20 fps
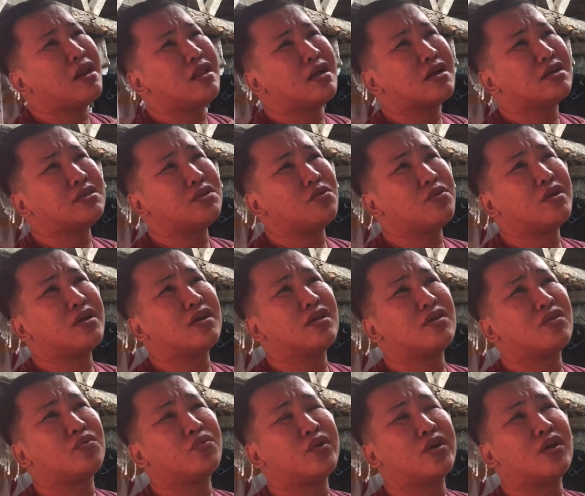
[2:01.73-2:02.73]
lang kasi we
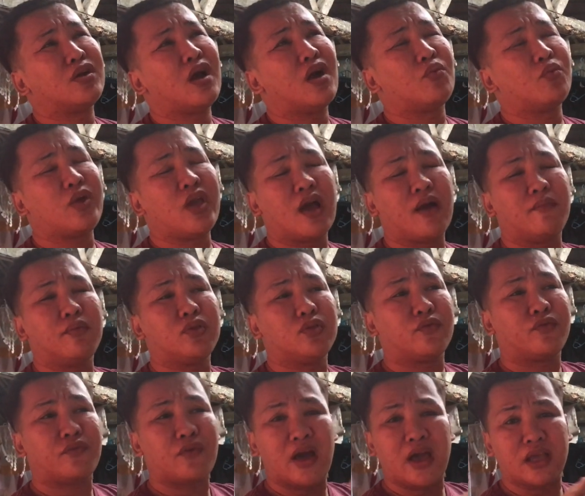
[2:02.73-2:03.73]
we we have to
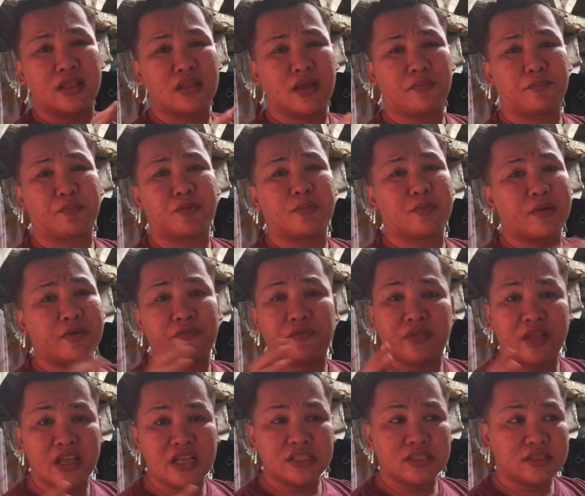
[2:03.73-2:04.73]
find a perfect
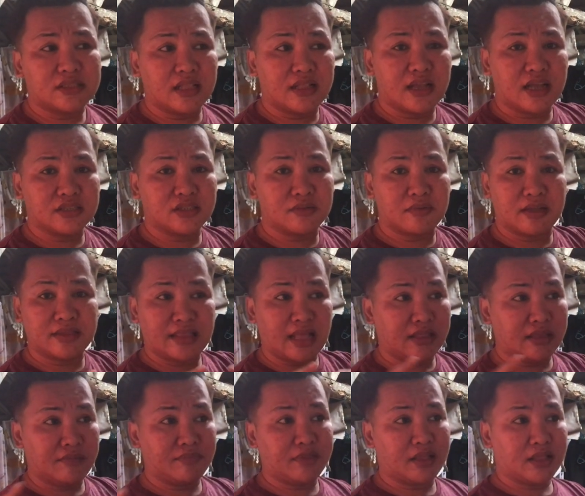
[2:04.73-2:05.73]
place talaga sa mga
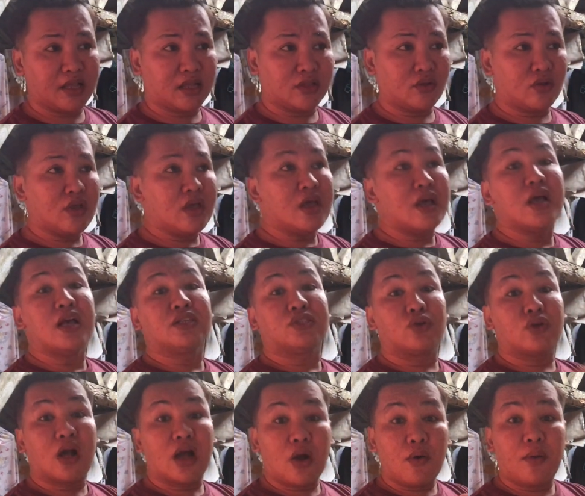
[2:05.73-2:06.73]
tanim talaga. No? So,
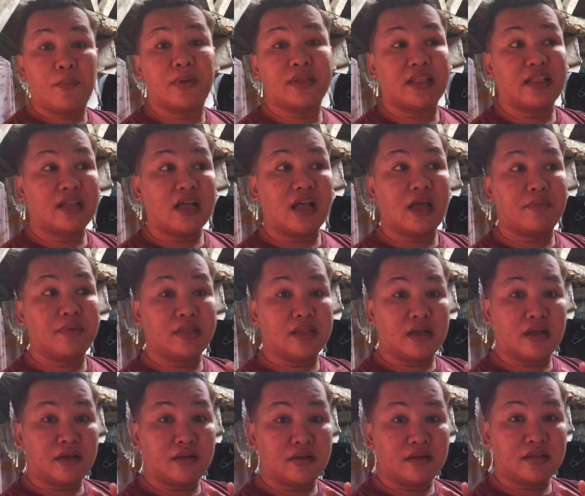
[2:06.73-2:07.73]
gagawa pa talaga kami
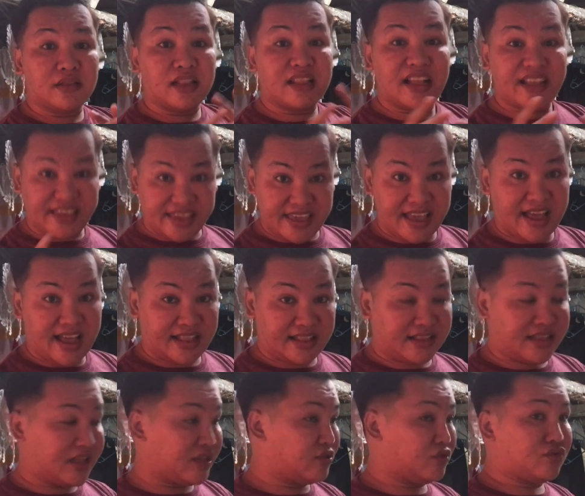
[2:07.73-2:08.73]
ng lalagyan,
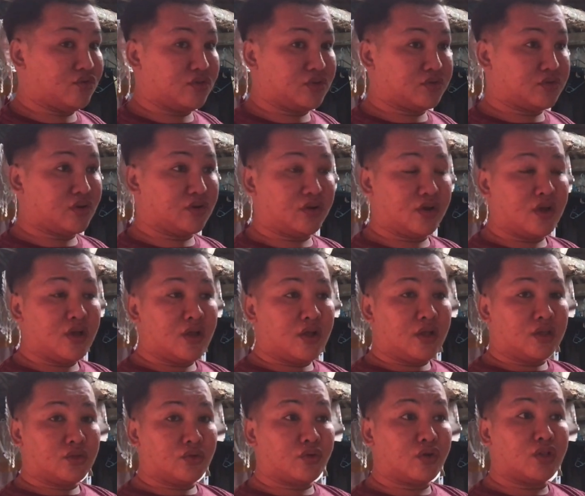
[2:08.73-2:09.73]
ganun. So,
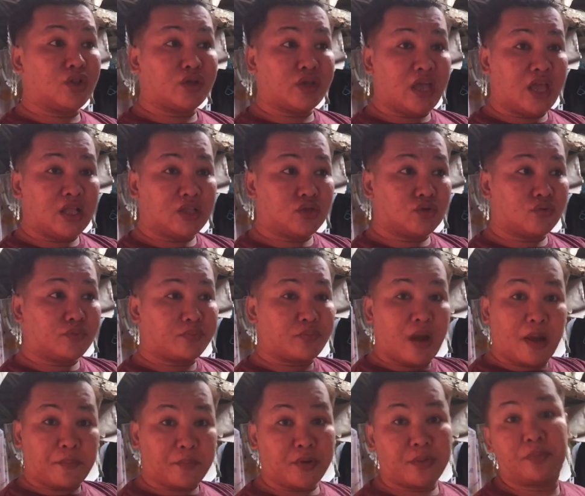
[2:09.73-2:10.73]
to relocate yung
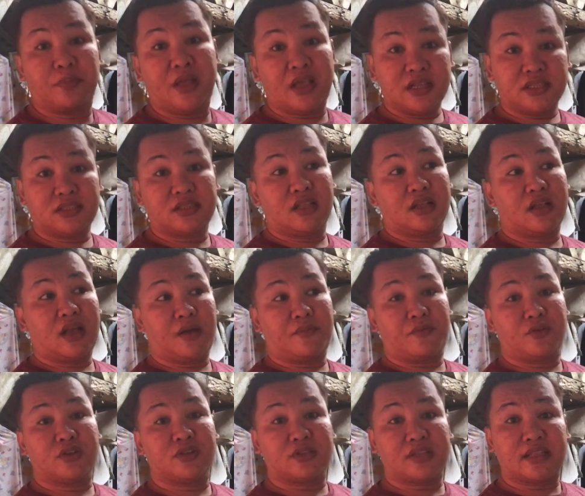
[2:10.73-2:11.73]
proper place talaga
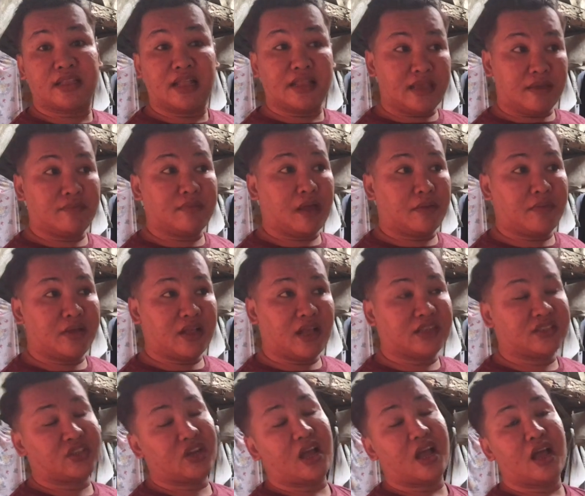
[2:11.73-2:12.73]
for sa tanim namin.
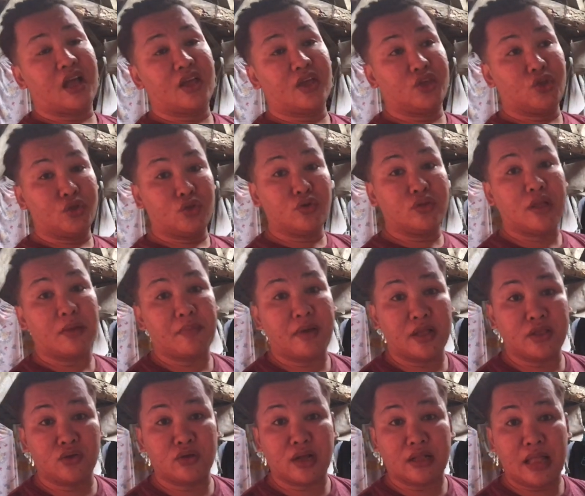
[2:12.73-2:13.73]
At saka, you know naman,
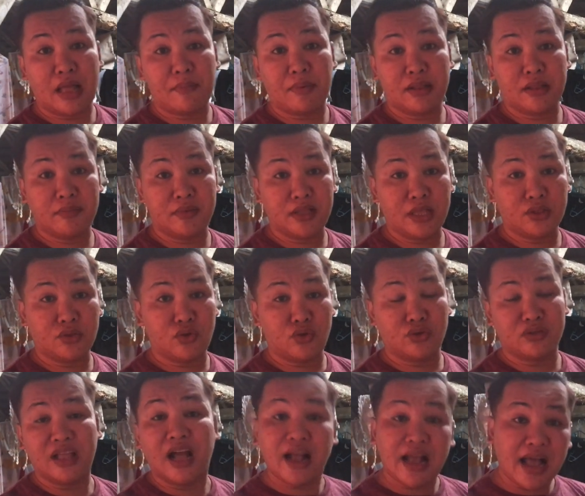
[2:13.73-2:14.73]
yung kalaban namin dito,
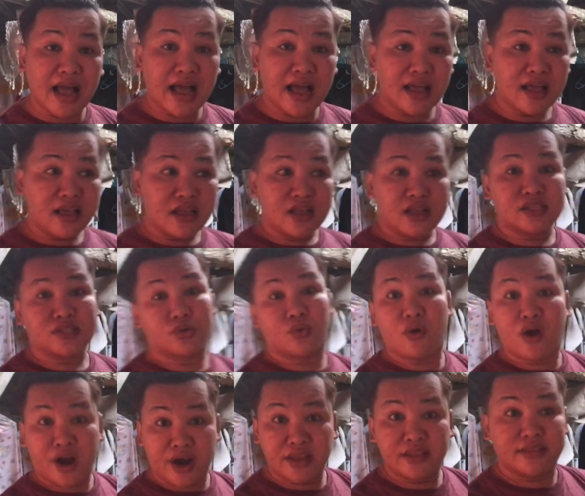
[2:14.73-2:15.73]
yung daga. So, hard